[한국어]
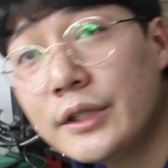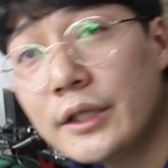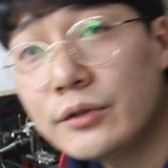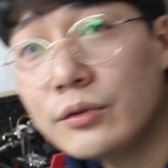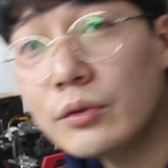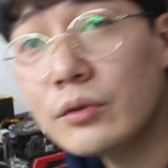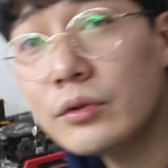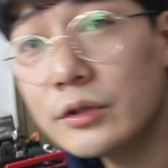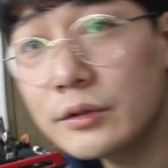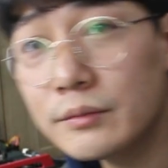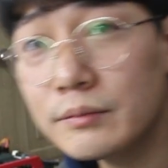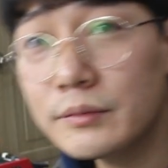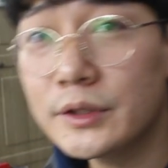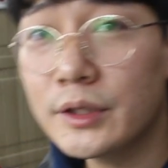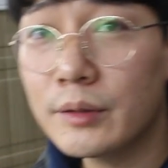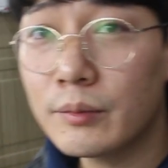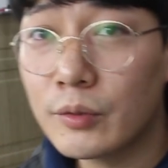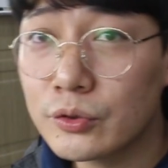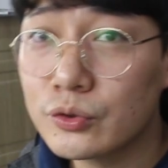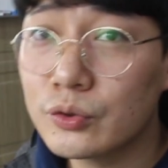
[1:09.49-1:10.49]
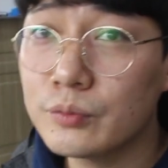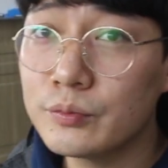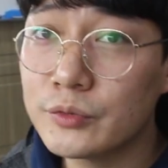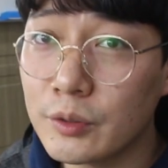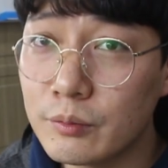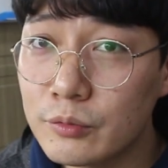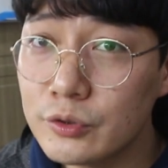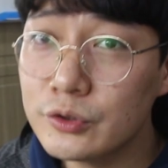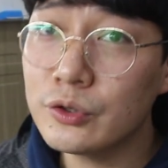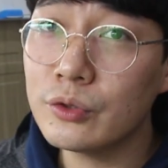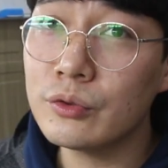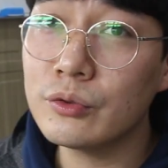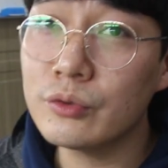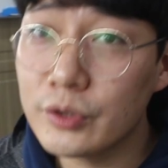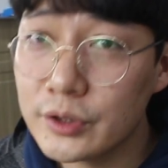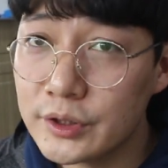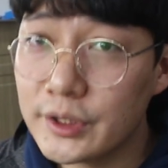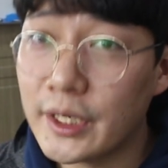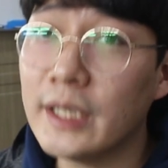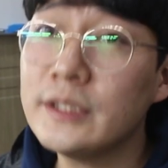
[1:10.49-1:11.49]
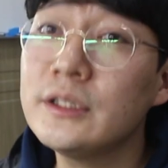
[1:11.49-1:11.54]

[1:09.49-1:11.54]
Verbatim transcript: 이제 조금 이제 뭐 좀 전문적으로 이제